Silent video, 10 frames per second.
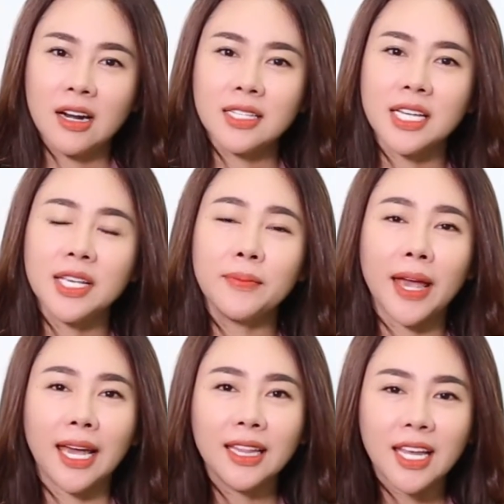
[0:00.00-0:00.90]
Nó sẽ giúp
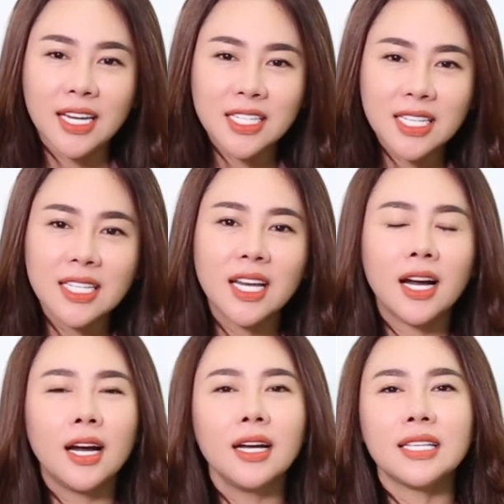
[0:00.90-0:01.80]
cải thiện trí
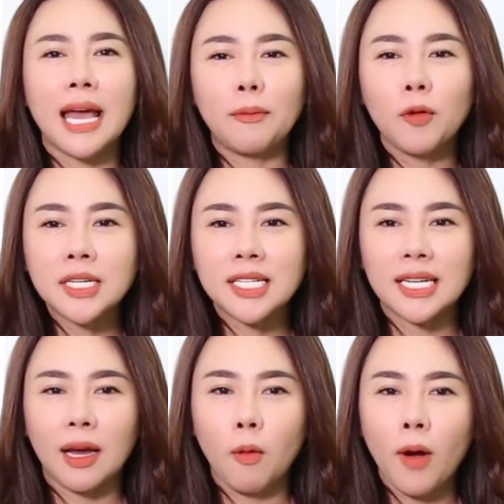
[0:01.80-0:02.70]
nhớ, giảm quá
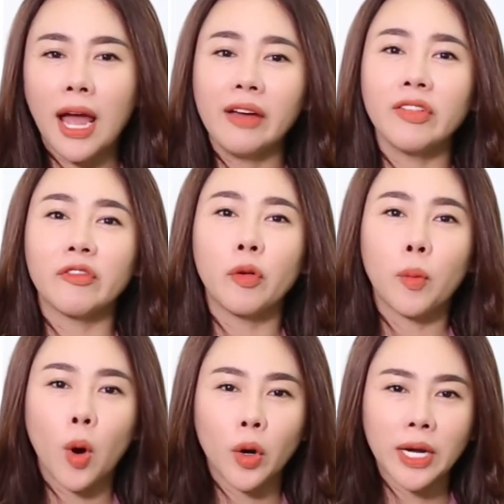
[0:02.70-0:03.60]
trình lão hóa và
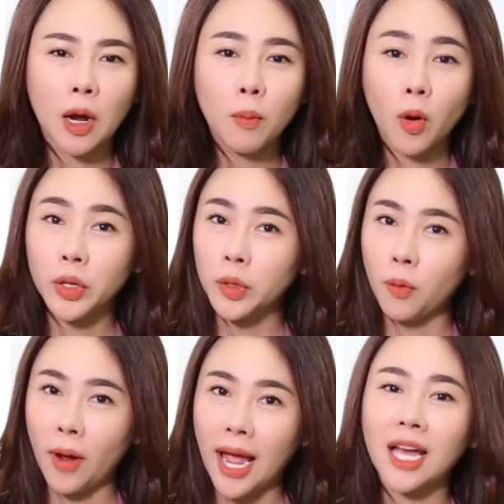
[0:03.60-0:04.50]
phục hồi não bộ hiệu
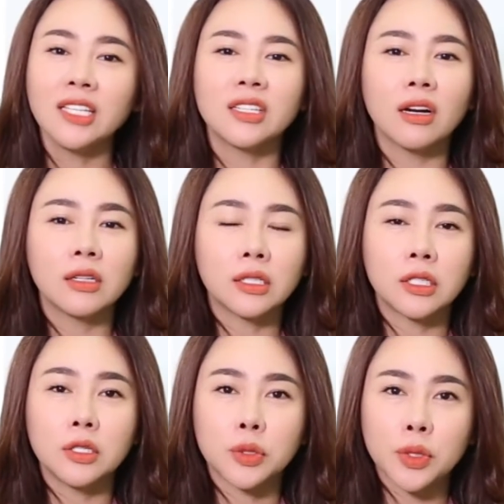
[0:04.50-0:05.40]
quả cho người
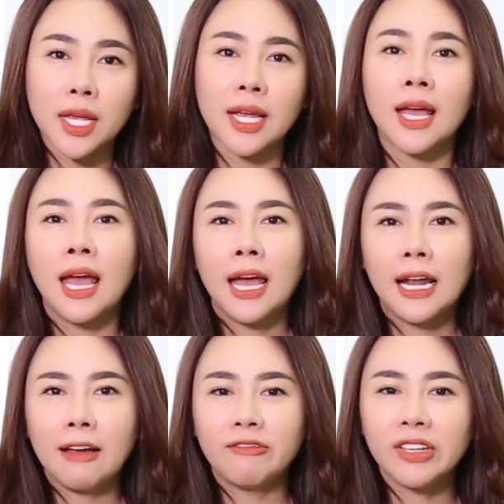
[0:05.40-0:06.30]
thường xuyên
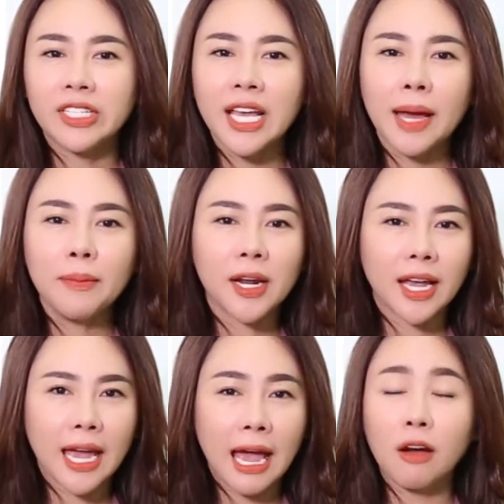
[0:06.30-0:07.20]
làm việc với áp lực
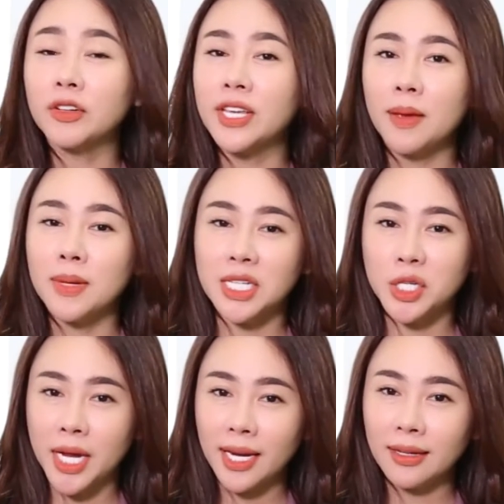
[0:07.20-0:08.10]
cao, dễ bị
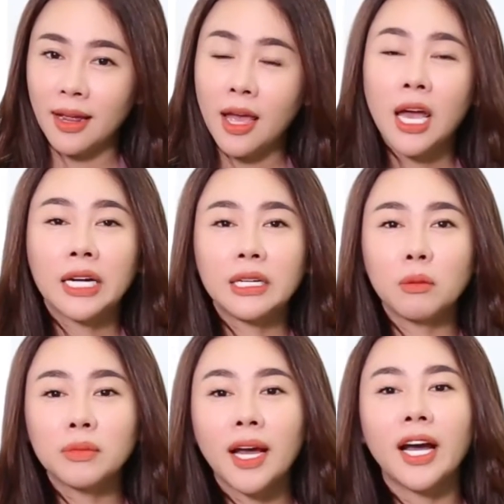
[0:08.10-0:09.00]
stress
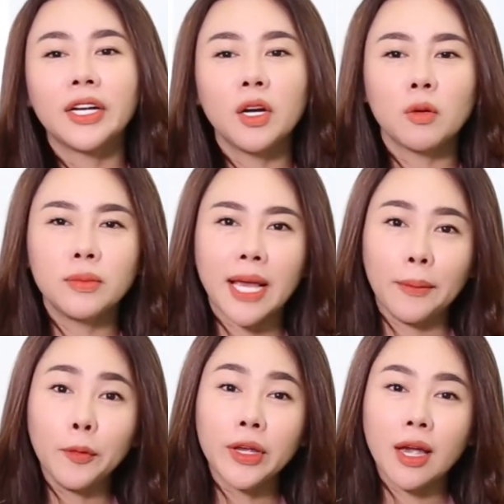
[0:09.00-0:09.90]
Đồng thời nó cũng
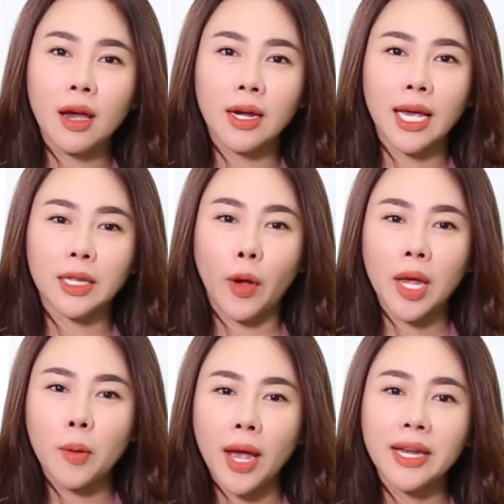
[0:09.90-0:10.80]
giảm nguy cơ gây
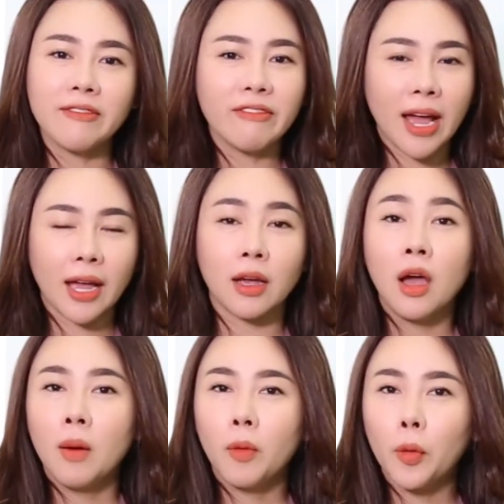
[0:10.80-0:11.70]
thoái hóa điểm vàng,
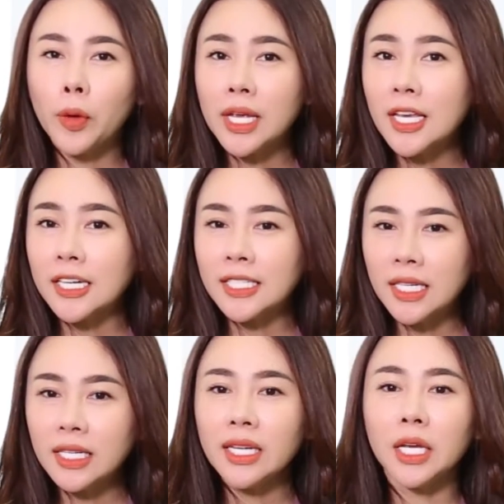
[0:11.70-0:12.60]
một nguyên nhân
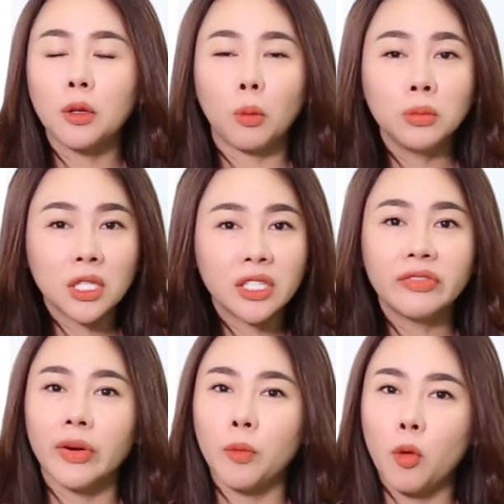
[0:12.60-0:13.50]
chính gây tổn
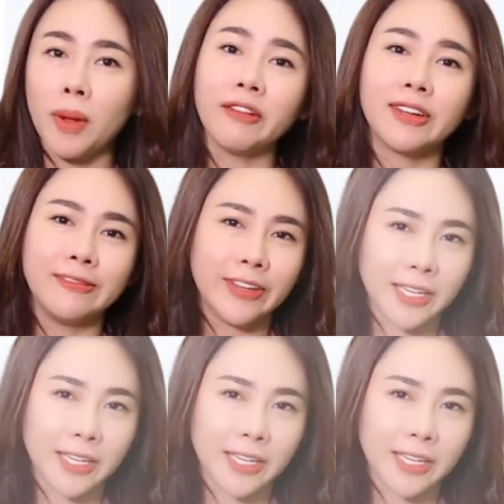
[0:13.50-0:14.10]
thương và mù mắt vĩnh